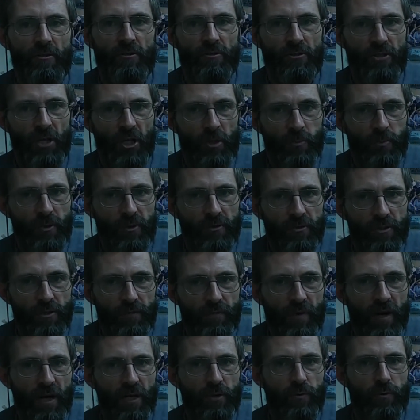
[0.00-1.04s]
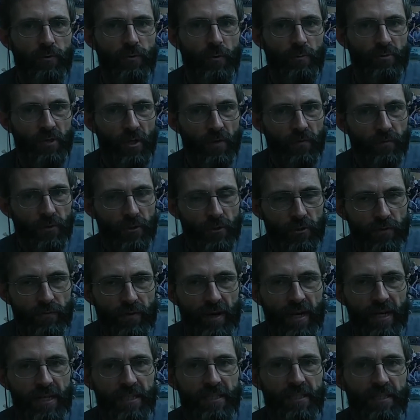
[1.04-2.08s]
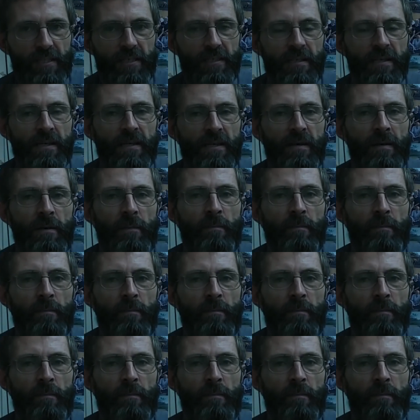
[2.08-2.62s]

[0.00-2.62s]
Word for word: czerpiąc z faktów, obserwując fakty,